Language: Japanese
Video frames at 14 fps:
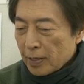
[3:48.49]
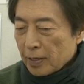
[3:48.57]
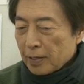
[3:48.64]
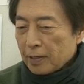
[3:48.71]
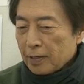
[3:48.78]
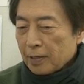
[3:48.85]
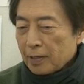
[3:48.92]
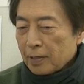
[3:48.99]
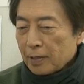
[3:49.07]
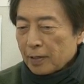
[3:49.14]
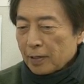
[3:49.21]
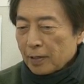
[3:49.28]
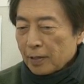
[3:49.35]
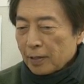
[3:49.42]
で、
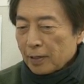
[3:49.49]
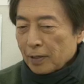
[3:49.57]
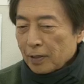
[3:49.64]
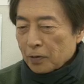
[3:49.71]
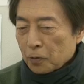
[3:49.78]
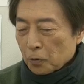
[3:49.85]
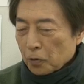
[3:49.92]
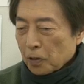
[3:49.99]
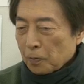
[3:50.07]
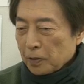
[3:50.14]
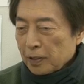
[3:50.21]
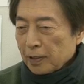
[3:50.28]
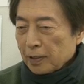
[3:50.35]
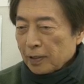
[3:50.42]
えー、そのた
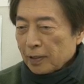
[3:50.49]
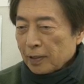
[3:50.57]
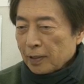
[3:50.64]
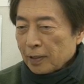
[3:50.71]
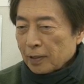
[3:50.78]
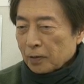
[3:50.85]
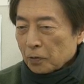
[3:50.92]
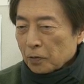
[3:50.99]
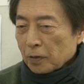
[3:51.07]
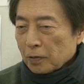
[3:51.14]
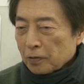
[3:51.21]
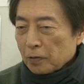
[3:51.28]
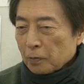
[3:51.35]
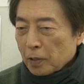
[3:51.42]
めにとに
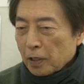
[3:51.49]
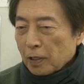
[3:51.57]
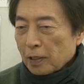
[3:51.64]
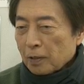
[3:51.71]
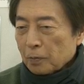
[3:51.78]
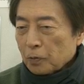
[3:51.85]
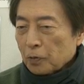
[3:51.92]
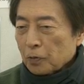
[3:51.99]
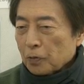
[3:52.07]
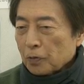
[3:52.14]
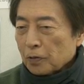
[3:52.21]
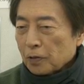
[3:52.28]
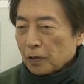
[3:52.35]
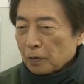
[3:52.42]
かく今も
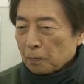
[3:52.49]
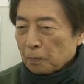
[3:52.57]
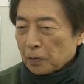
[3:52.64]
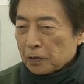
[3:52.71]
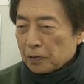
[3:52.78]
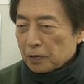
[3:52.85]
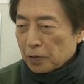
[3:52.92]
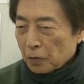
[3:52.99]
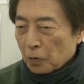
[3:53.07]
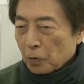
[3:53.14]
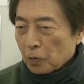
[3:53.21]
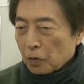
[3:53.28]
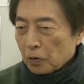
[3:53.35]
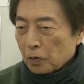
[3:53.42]
う原発
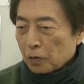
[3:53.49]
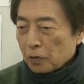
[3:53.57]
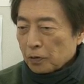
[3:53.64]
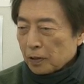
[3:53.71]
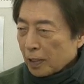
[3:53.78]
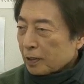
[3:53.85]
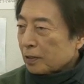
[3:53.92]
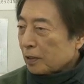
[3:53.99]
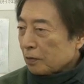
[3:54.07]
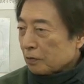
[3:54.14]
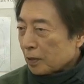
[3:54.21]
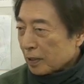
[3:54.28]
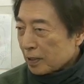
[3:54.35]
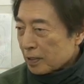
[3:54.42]
ゼロになって
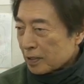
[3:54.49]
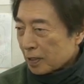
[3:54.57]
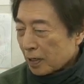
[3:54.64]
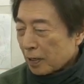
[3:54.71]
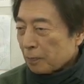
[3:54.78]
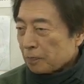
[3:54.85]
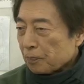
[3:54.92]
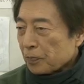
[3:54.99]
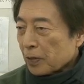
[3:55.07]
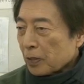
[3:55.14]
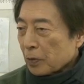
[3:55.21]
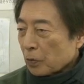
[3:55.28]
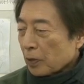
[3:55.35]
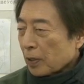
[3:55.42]
るわけですから
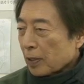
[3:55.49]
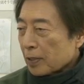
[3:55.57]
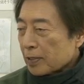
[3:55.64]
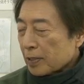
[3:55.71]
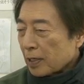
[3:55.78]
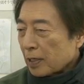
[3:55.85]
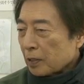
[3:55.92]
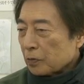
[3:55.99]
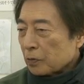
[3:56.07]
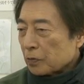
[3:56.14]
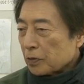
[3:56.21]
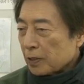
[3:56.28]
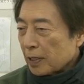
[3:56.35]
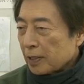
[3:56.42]
これから再稼
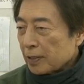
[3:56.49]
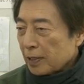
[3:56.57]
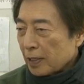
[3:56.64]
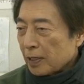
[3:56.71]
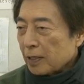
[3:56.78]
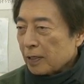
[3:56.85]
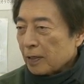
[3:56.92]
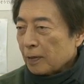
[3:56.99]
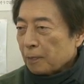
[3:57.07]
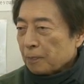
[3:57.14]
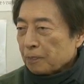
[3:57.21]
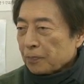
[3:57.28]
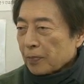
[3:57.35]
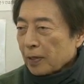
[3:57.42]
働しないで、
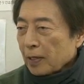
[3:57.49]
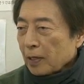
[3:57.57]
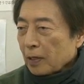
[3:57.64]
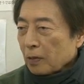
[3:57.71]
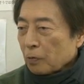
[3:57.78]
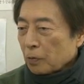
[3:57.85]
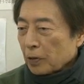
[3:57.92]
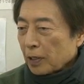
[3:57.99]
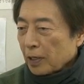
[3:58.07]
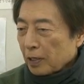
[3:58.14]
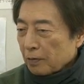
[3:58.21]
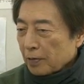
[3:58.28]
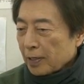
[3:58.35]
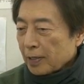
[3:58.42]
えこれ
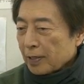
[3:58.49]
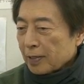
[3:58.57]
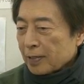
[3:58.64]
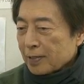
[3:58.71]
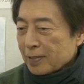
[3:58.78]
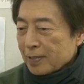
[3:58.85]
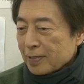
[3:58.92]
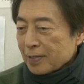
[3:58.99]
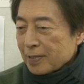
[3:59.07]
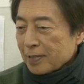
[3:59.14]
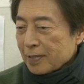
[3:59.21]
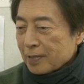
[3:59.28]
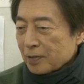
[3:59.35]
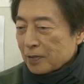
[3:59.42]
からは、
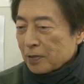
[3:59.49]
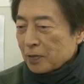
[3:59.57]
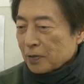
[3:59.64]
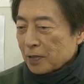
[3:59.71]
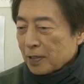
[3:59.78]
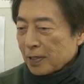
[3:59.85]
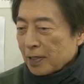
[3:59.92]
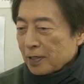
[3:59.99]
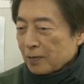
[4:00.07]
え次の世